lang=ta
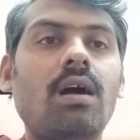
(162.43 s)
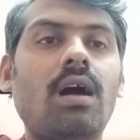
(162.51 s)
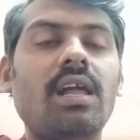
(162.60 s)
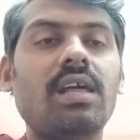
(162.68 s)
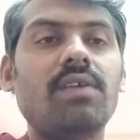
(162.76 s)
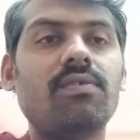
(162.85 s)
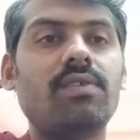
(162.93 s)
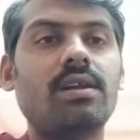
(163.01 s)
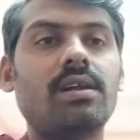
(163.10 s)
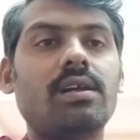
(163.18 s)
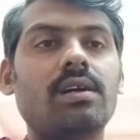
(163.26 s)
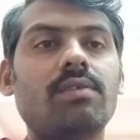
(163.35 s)
ஆனால்
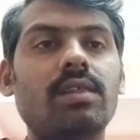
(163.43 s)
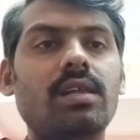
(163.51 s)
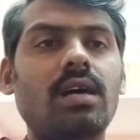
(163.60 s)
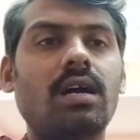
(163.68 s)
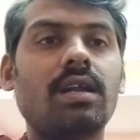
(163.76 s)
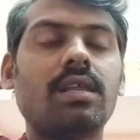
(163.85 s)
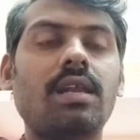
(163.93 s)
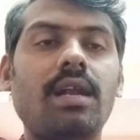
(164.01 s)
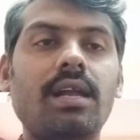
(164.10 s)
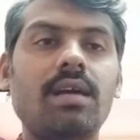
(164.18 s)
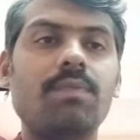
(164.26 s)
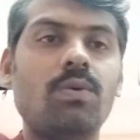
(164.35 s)
இவங்களுக்கு வந்து அடுத்த
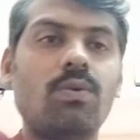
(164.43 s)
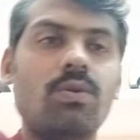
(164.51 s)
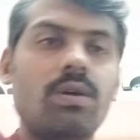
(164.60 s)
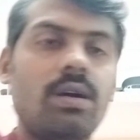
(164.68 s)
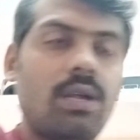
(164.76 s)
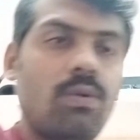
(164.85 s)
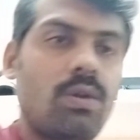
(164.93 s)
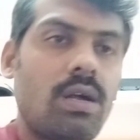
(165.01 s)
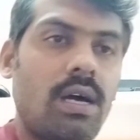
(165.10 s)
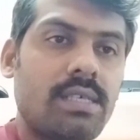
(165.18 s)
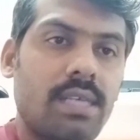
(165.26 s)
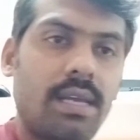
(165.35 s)
நிலைக்கு போகணுங்கிற ஒரு
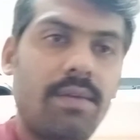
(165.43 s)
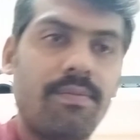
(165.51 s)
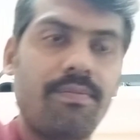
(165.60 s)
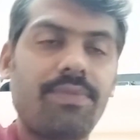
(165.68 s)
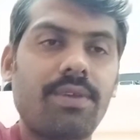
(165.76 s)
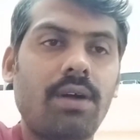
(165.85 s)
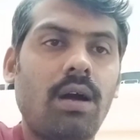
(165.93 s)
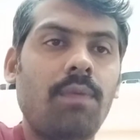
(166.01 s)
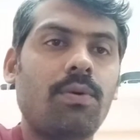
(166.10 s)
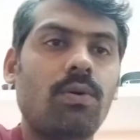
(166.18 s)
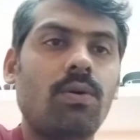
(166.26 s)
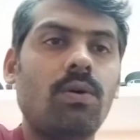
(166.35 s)
ஆசை
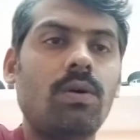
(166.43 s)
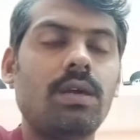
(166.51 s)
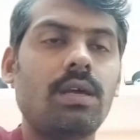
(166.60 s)
அப்போது